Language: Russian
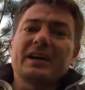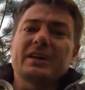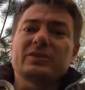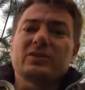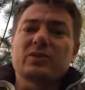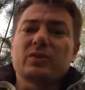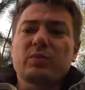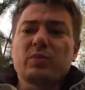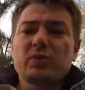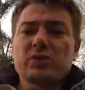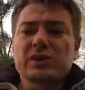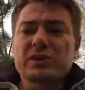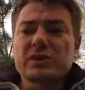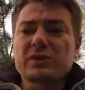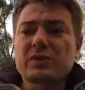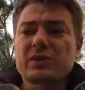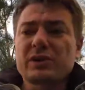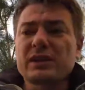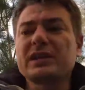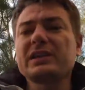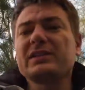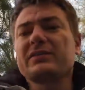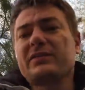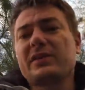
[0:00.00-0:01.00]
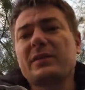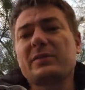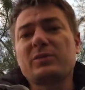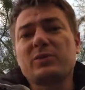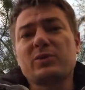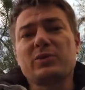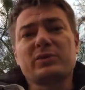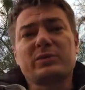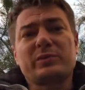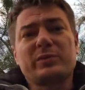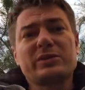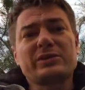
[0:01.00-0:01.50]
но больше всего клиентов вам
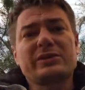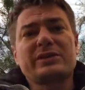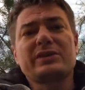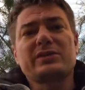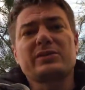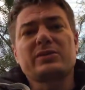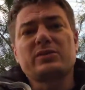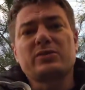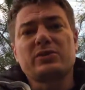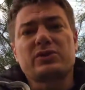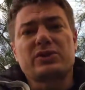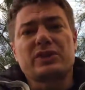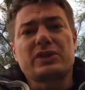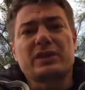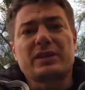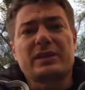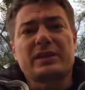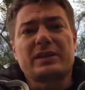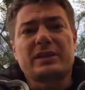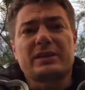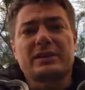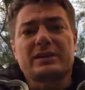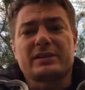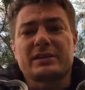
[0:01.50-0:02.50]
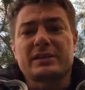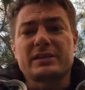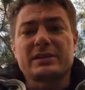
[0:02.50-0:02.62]
могут привести текущие клиенты,